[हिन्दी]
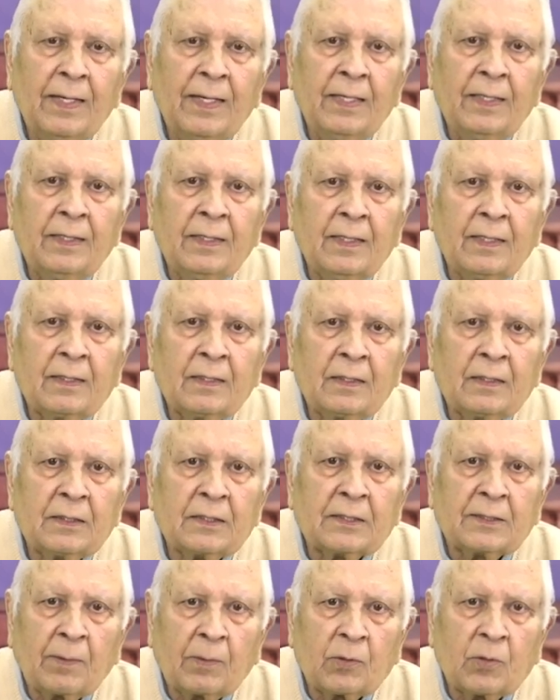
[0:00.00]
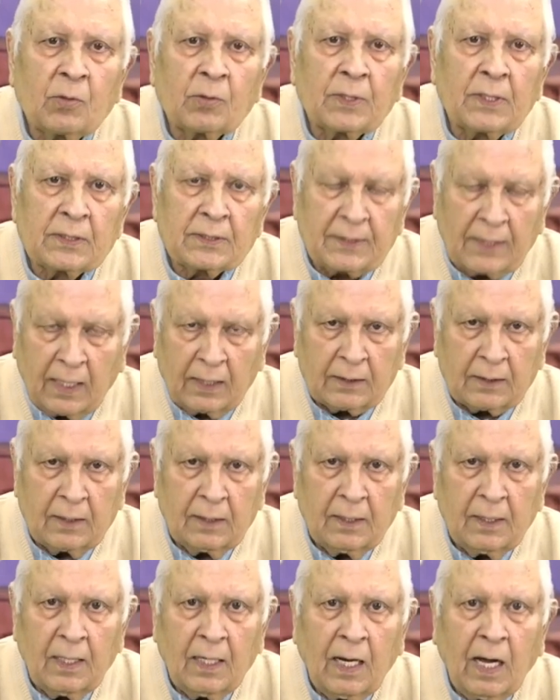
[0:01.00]
इन शब्दों के साथ
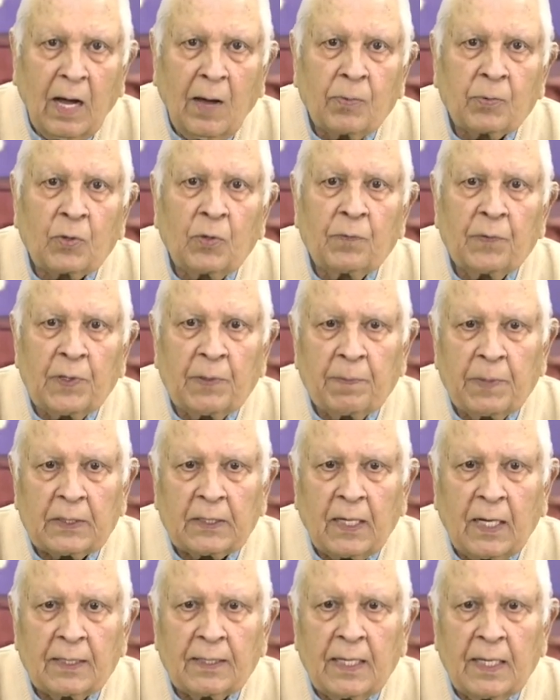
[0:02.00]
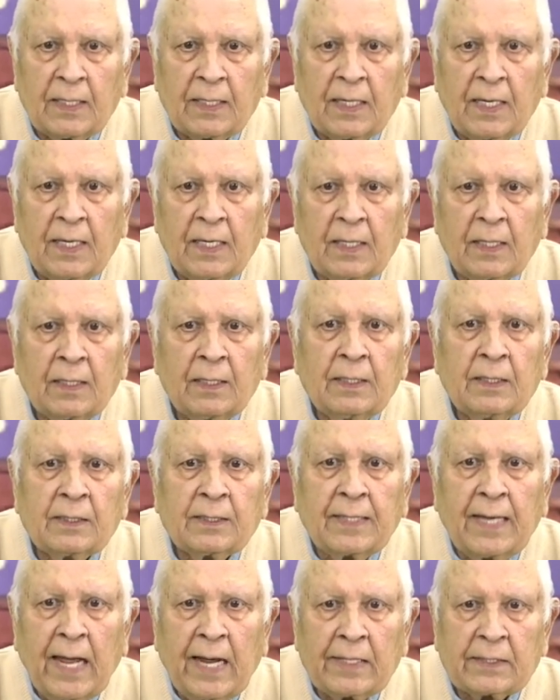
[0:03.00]
आपको फिर बता दें कि
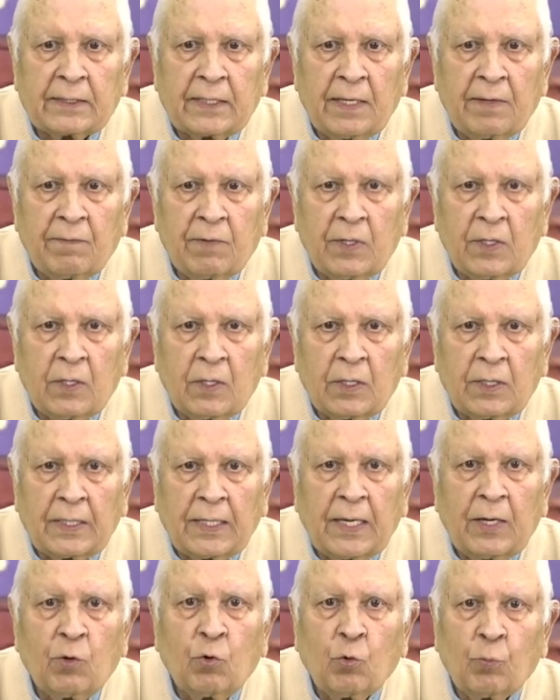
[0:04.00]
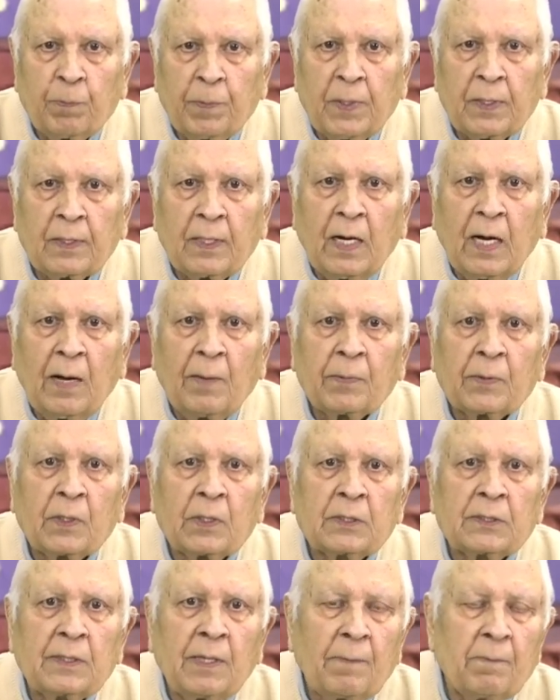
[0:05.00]
टैग टीवी के ऊपर आप
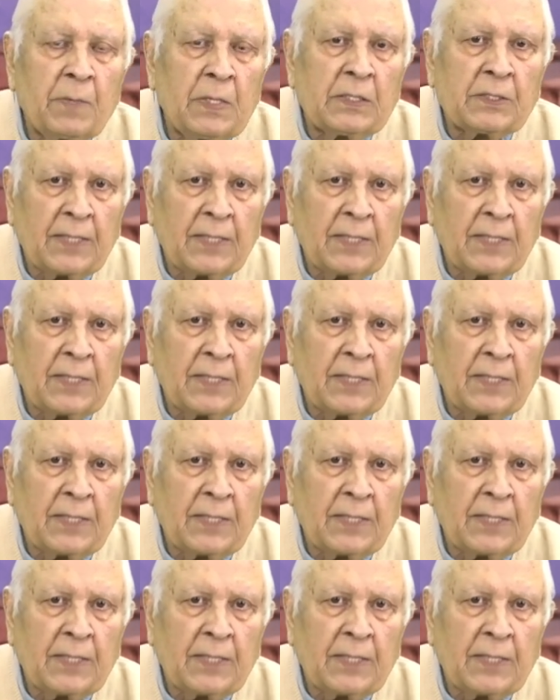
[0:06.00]
जब भी